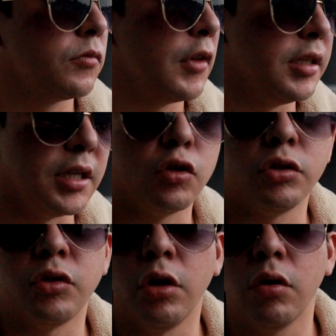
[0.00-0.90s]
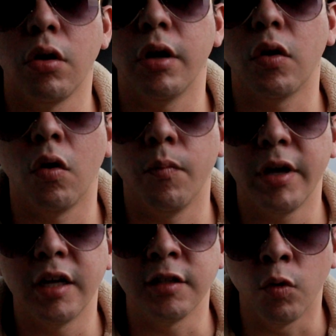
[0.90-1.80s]
El centro histórico de
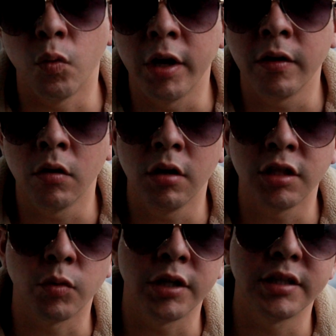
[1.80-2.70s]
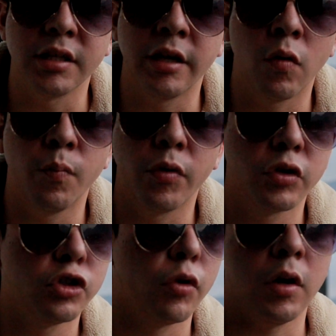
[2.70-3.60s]
Colombia es muy bueno, les voy a enseñar un poco
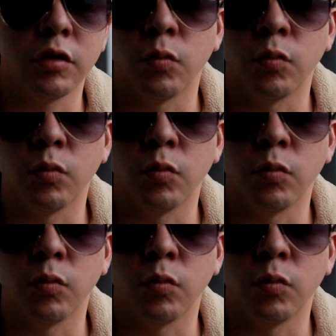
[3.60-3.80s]
sobre los